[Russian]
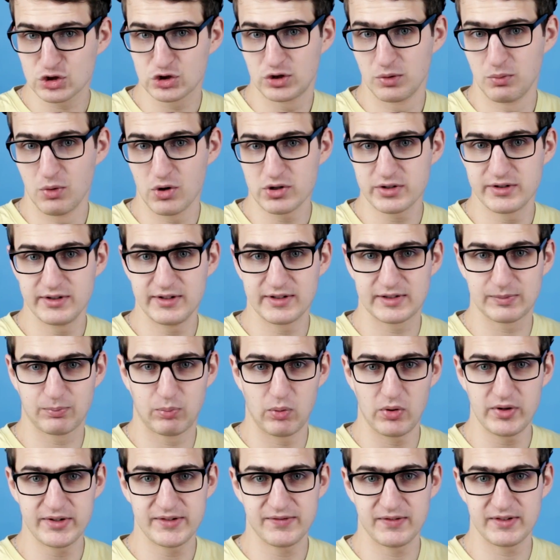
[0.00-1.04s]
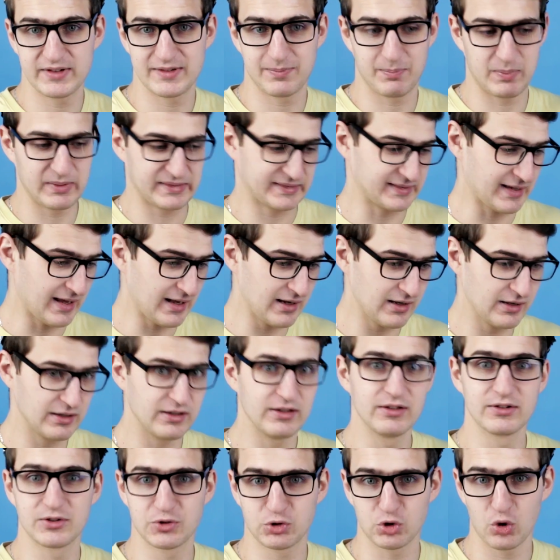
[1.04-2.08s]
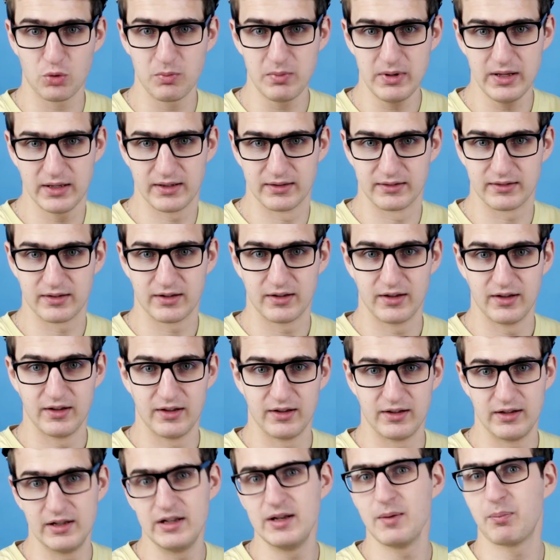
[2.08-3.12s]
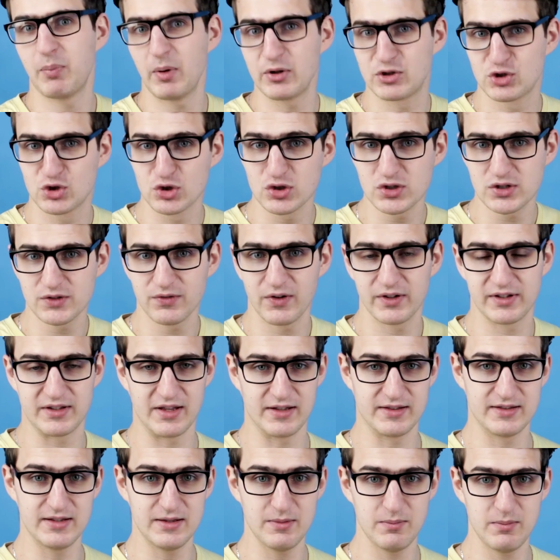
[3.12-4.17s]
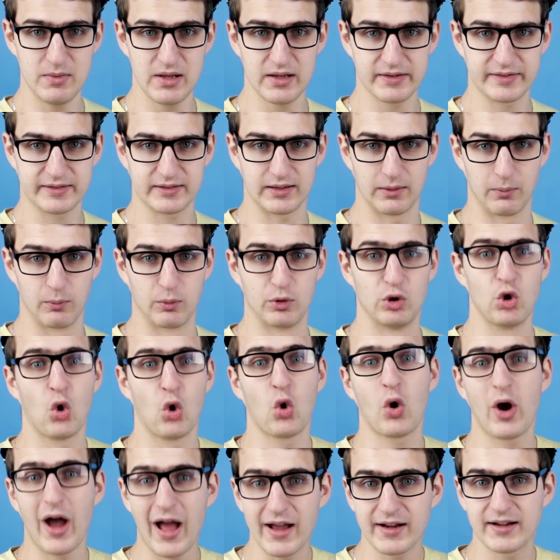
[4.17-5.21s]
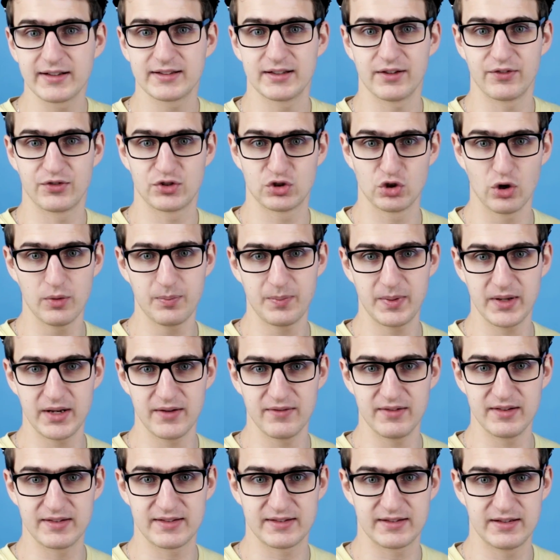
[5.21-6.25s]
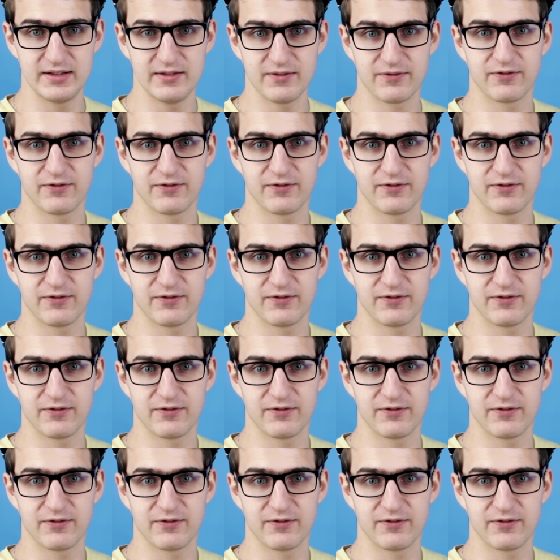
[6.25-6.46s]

что можно использовать специальный инструмент или почувствовать одним местом, но как это все перевести